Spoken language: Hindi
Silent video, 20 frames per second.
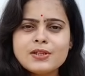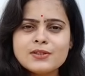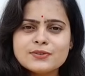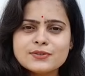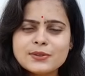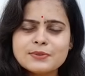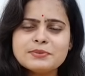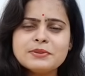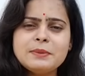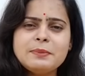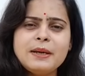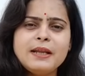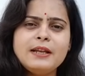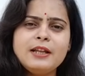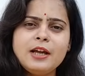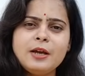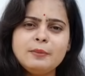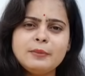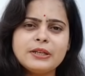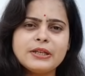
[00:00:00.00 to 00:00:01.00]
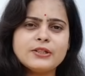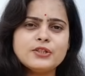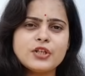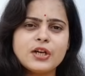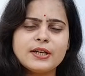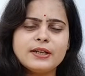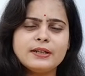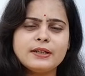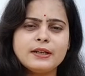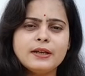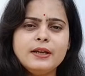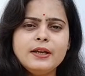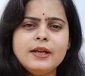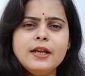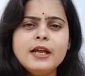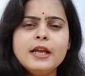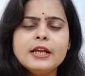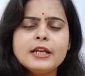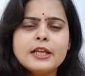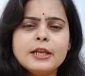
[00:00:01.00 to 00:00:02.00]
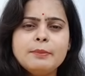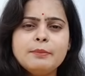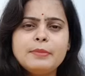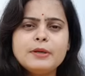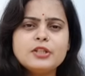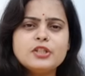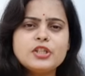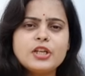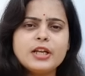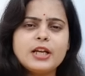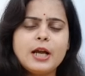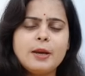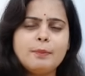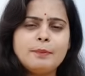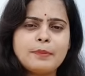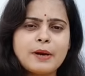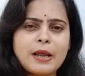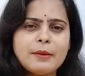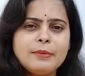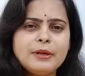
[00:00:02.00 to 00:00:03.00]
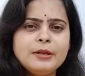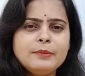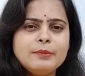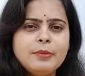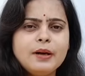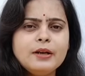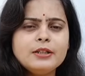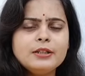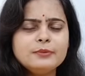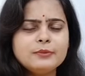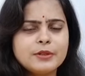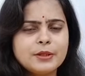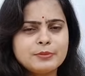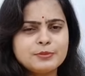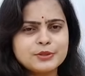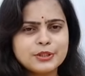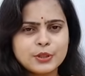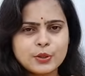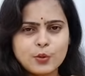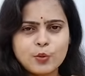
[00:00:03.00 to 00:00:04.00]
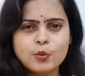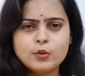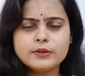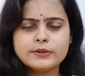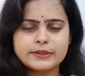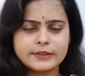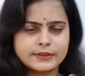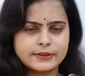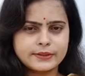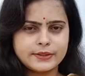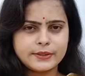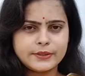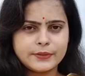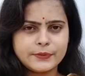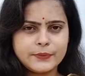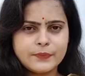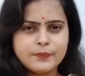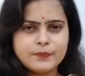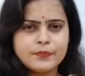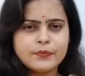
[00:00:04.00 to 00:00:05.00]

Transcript: सबसे पहले हम ये जानेंगे कि बच्चे का प्राइवेट पार्ट हम कब से खोल सकते हैं